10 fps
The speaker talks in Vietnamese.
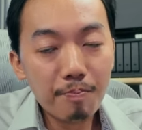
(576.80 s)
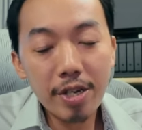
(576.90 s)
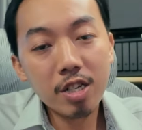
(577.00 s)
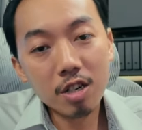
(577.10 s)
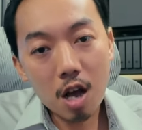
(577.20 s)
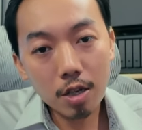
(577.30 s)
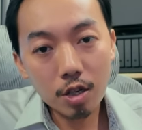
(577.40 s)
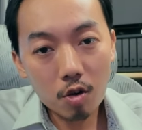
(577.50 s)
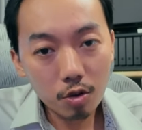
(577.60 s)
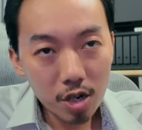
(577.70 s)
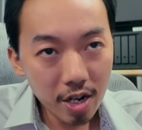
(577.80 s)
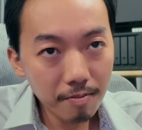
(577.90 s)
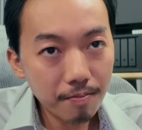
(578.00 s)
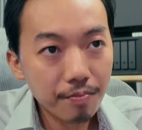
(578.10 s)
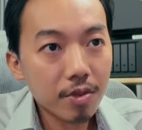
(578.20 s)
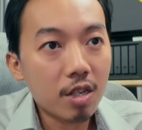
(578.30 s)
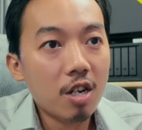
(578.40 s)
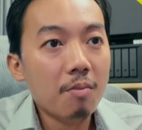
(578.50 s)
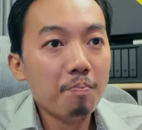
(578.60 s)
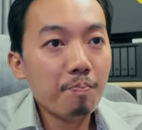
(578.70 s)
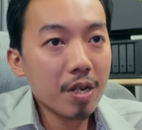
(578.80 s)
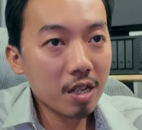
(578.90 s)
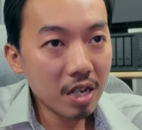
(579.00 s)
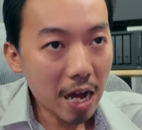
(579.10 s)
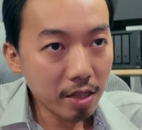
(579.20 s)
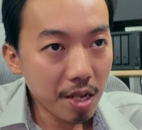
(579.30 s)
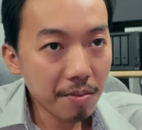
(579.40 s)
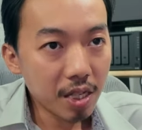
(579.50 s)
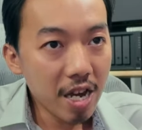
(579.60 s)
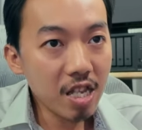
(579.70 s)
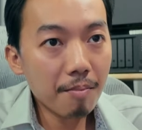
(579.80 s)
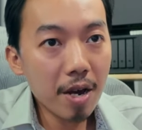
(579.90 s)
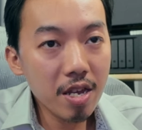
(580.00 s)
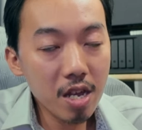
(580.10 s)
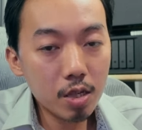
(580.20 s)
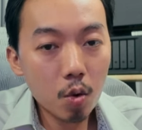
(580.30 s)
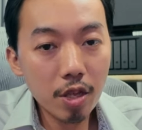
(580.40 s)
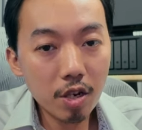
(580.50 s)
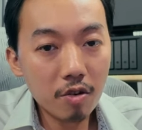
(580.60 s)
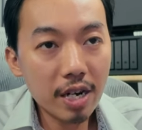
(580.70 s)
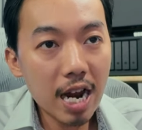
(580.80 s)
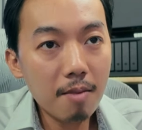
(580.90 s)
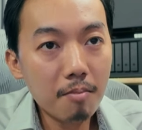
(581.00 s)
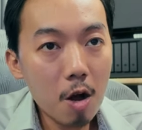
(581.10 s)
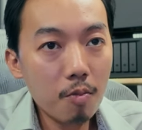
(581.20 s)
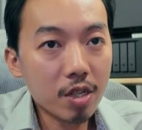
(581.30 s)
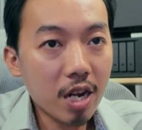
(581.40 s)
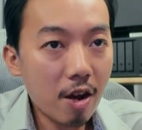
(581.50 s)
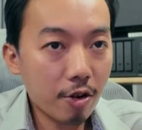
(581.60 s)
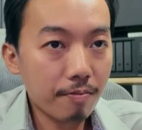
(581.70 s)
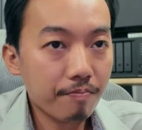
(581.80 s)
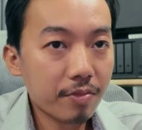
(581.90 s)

vì chẳng nóng cho nó chết vì thứ đáy xịn xế nằm bây nhiêu xuống nó ca bọc và chào